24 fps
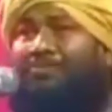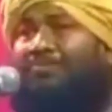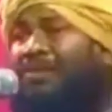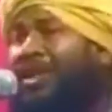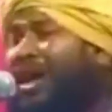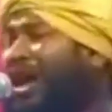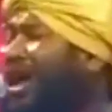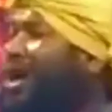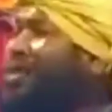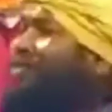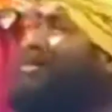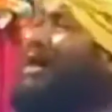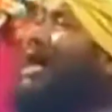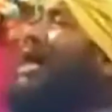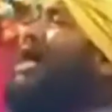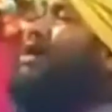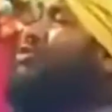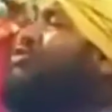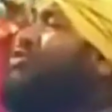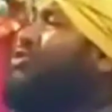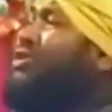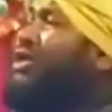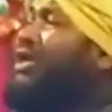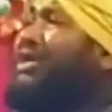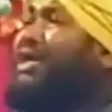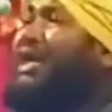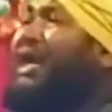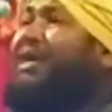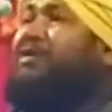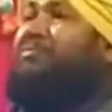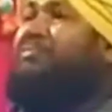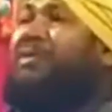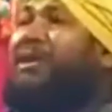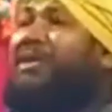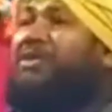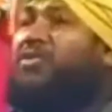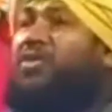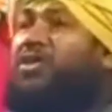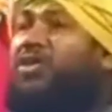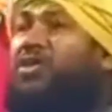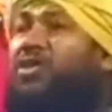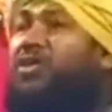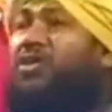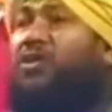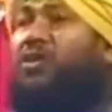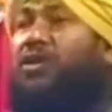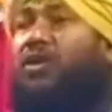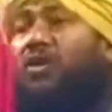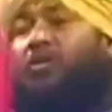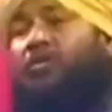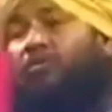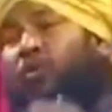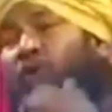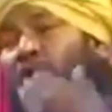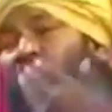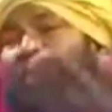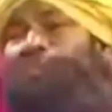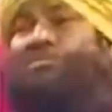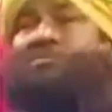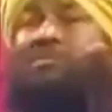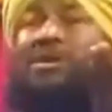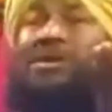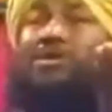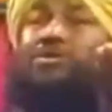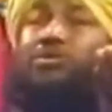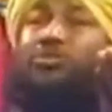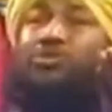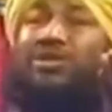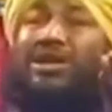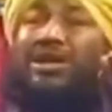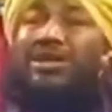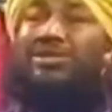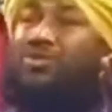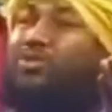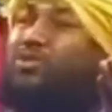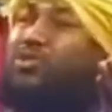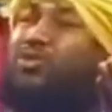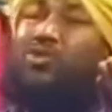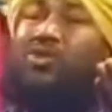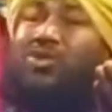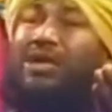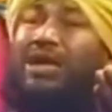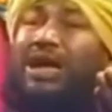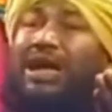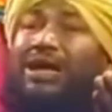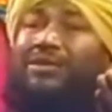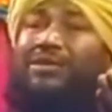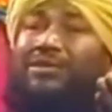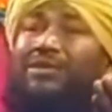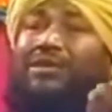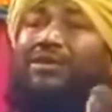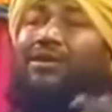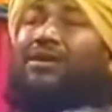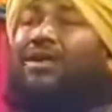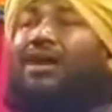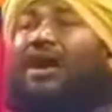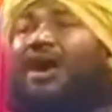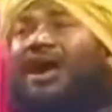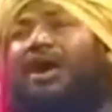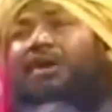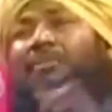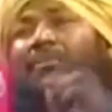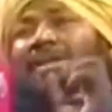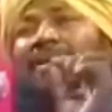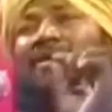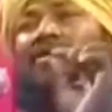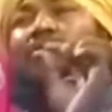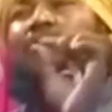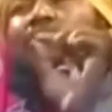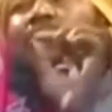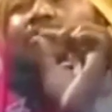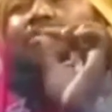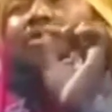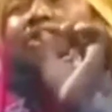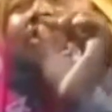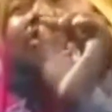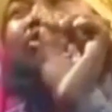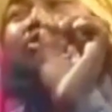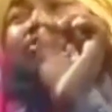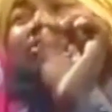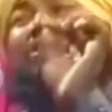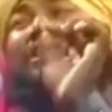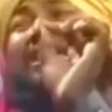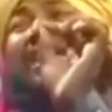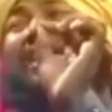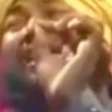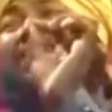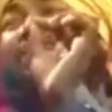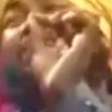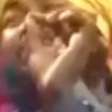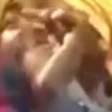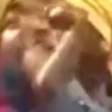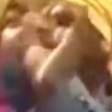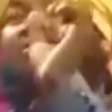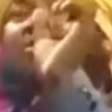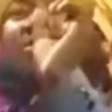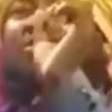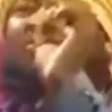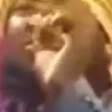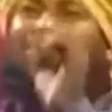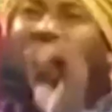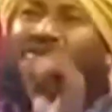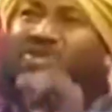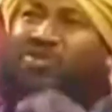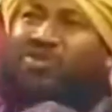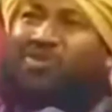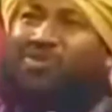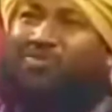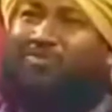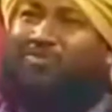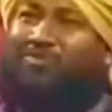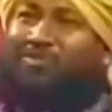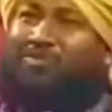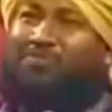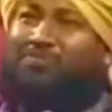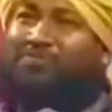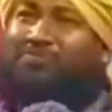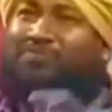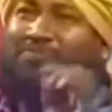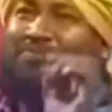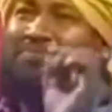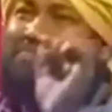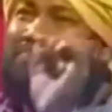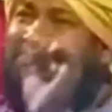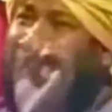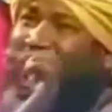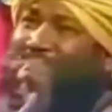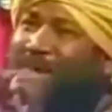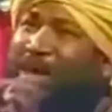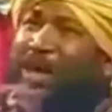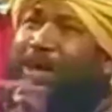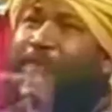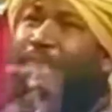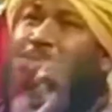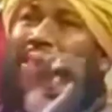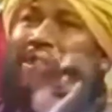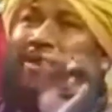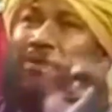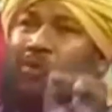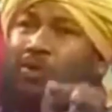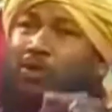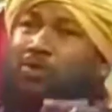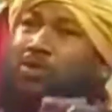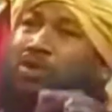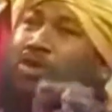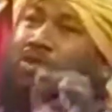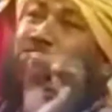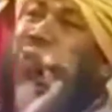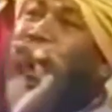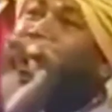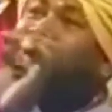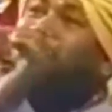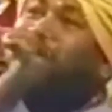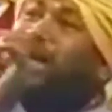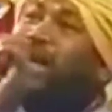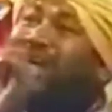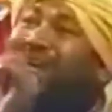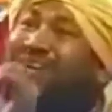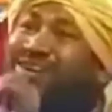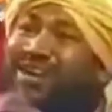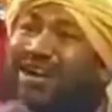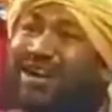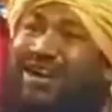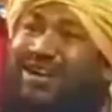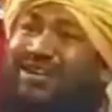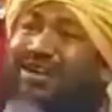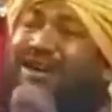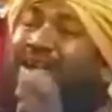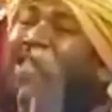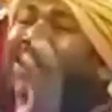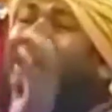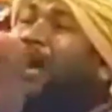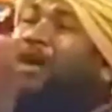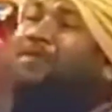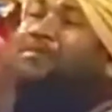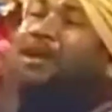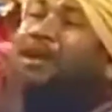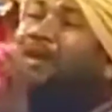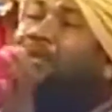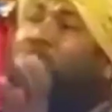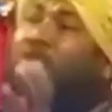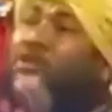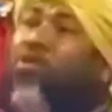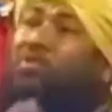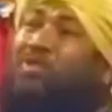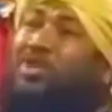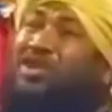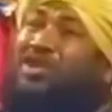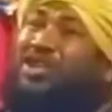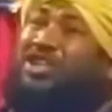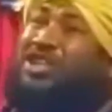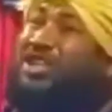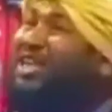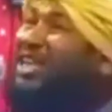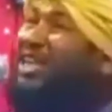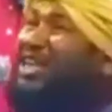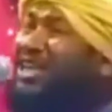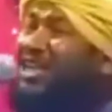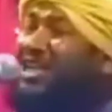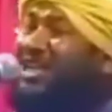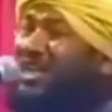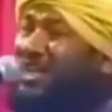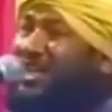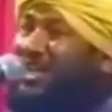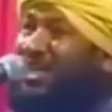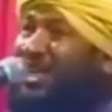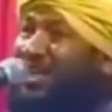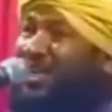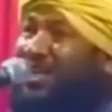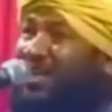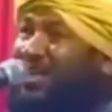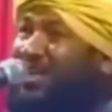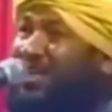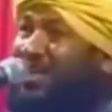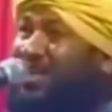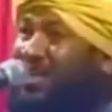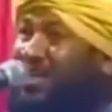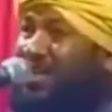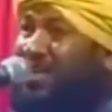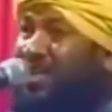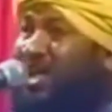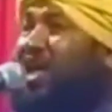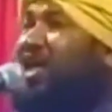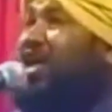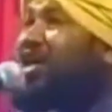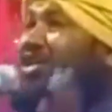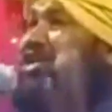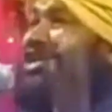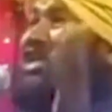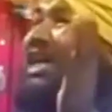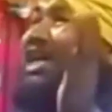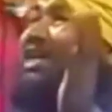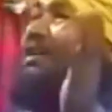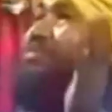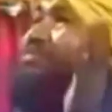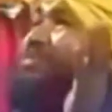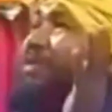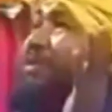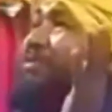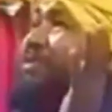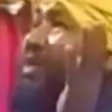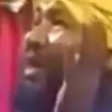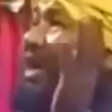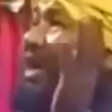আমরা যদি একমাত্র মোহাম্মদুর রাসুল্লাহর আমার নবীর যদি খালি চরিত্র আমার নবীর যদি আখলাখ আমার নবীজির যেই ব্যবহার